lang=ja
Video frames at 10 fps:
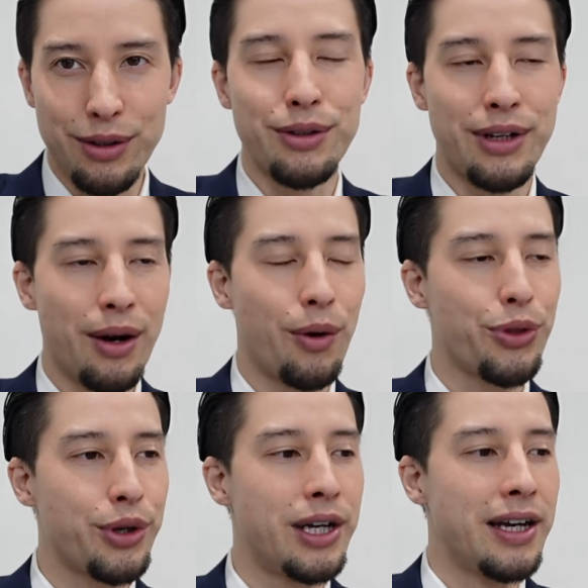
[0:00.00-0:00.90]
というね
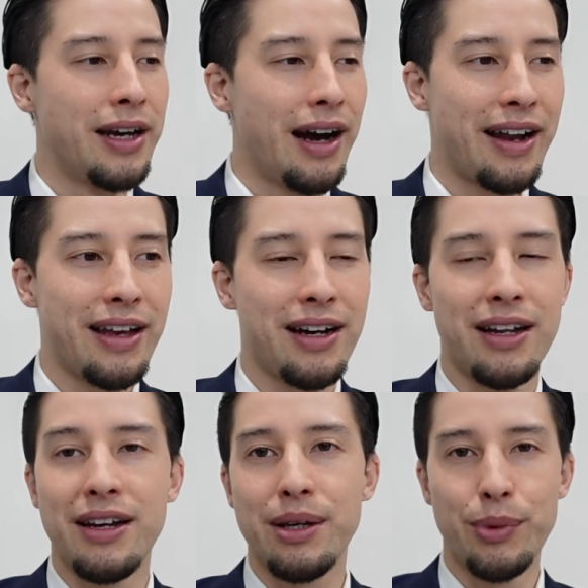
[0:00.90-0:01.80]
本当に晴れや
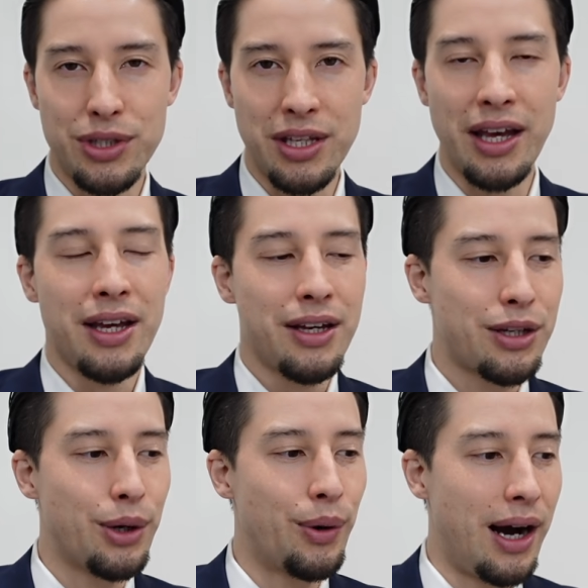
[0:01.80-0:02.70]
かな気持ちで
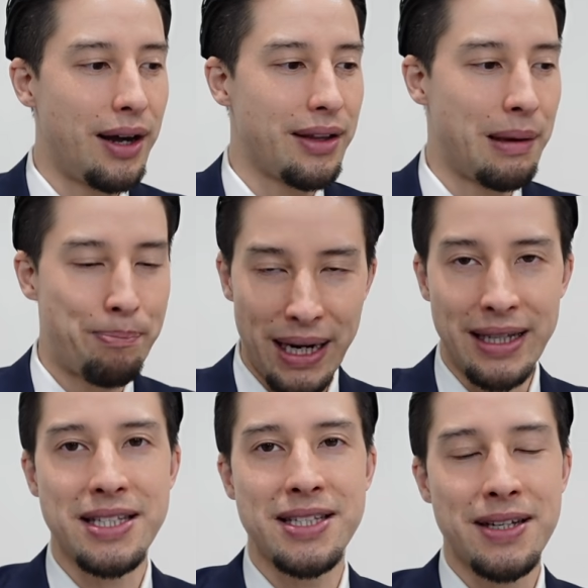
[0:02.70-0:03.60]
今日はいっぱ
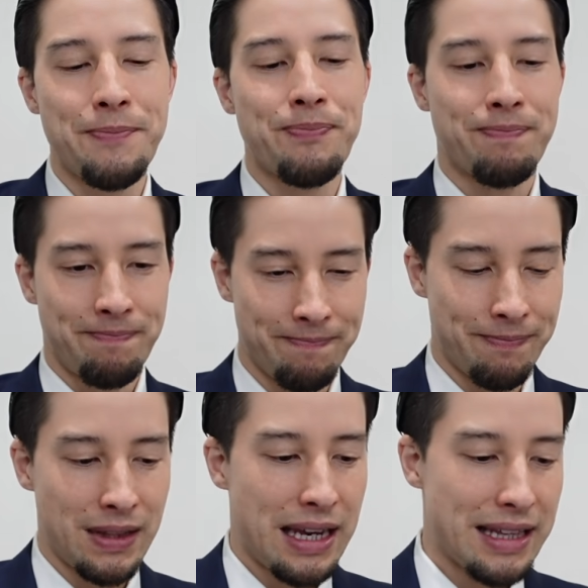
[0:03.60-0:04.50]
いです。う
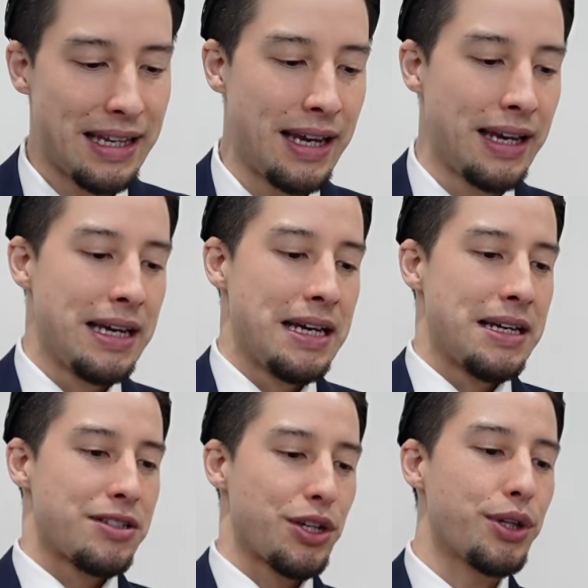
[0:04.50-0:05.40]
ん、で
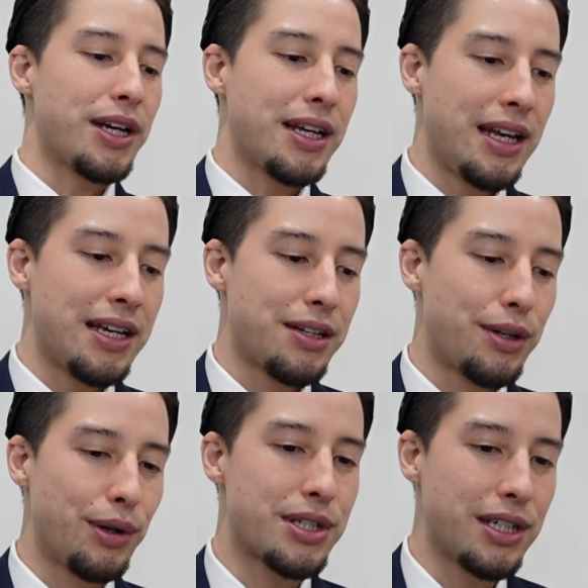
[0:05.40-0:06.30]
ちょっとだけね
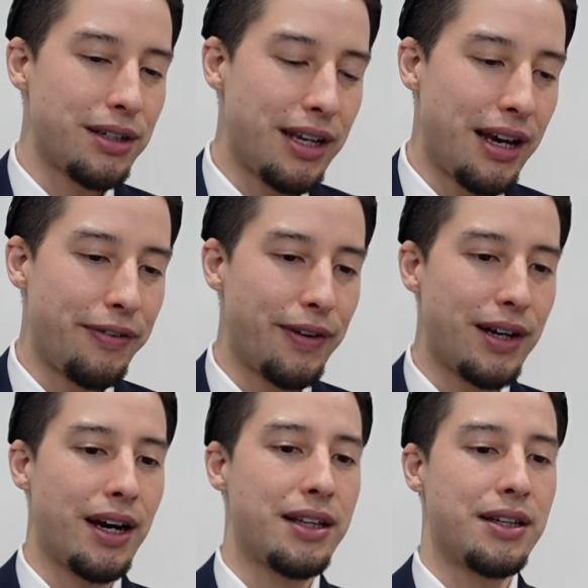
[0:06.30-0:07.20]
クロージングで振
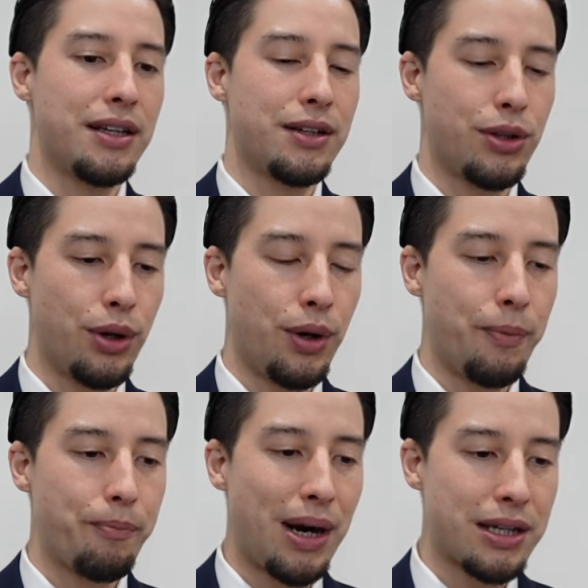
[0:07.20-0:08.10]
り返っていく
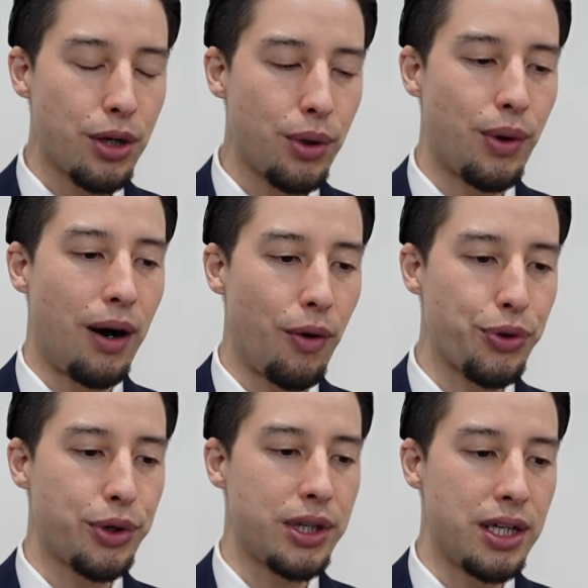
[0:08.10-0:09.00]
と、まあ、今日は
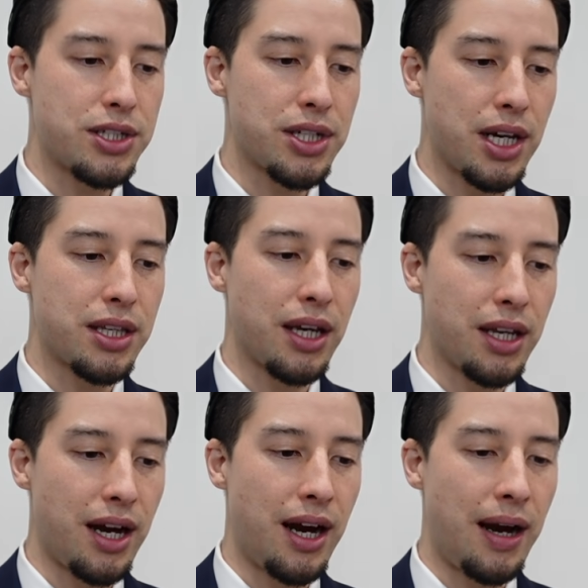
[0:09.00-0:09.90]
本当に刺激
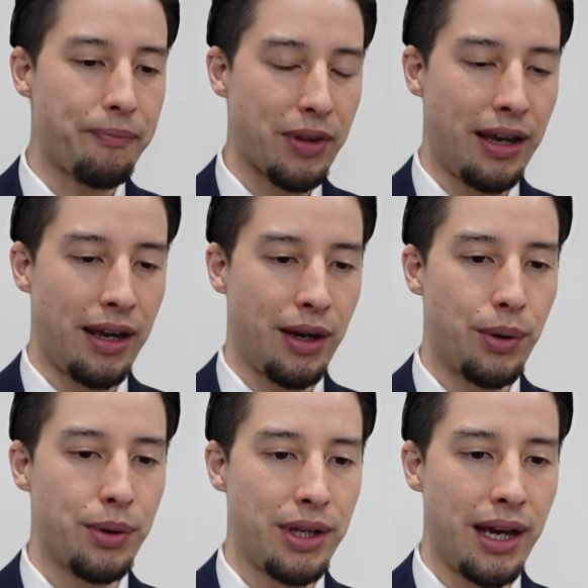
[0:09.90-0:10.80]
的な、えー、
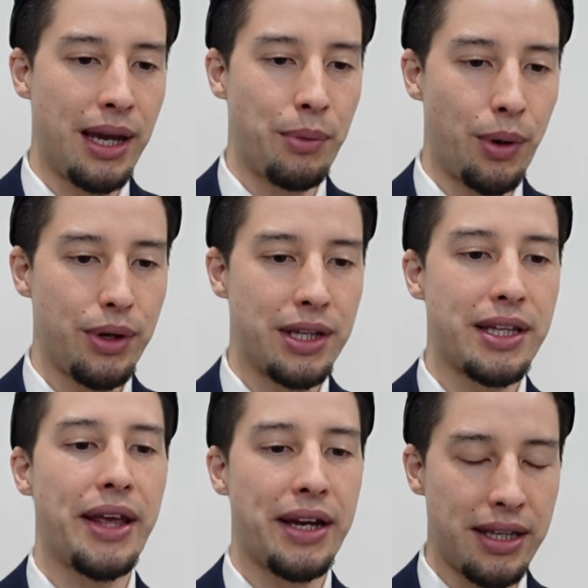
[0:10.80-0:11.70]
こう出会いもい
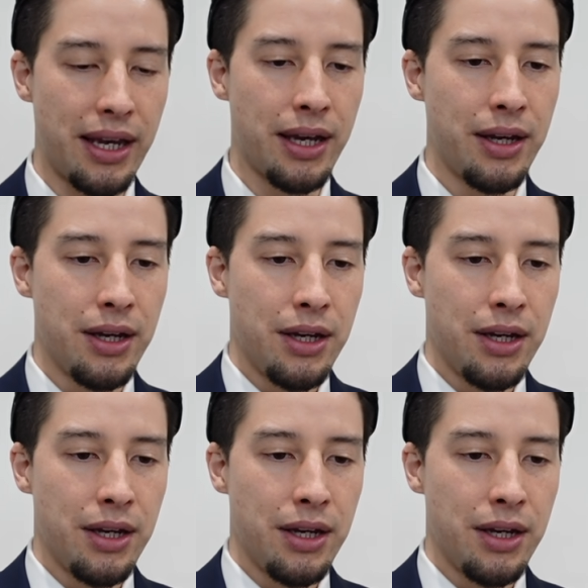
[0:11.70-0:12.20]
ただいて、